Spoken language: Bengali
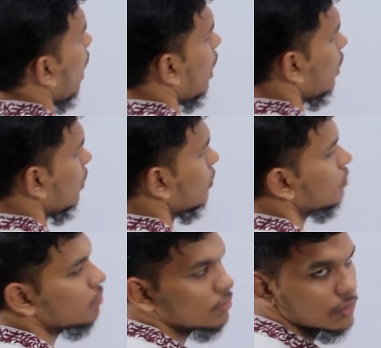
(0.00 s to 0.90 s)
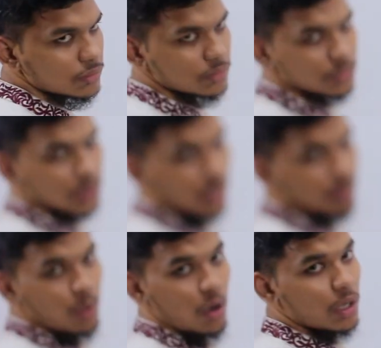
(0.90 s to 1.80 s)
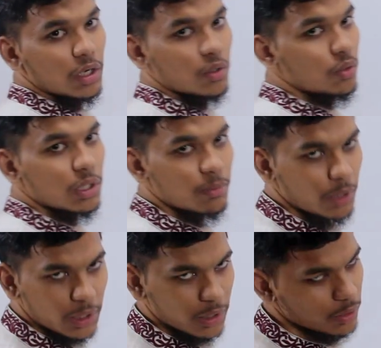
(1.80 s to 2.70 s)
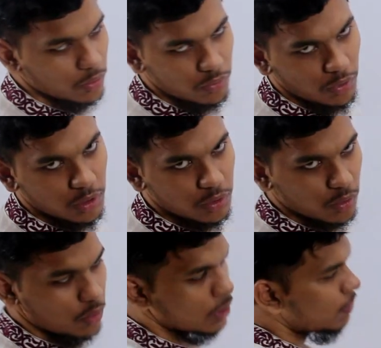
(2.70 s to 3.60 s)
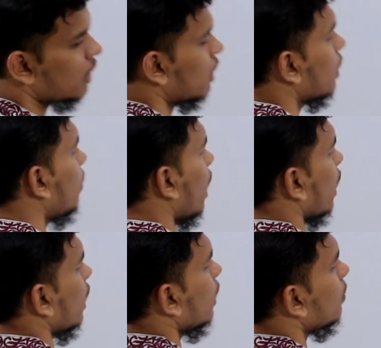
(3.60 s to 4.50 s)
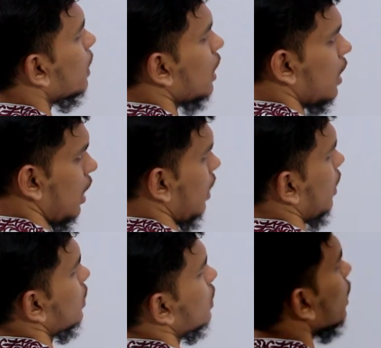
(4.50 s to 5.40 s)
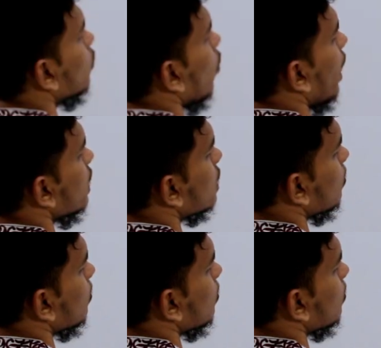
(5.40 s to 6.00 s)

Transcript: আর কারণ ভর আর কৌণিক বেগের গুণ ফল তো কৌণিক বেগকে ভাঙাইলে ভি আর আর আসে টোয়াইস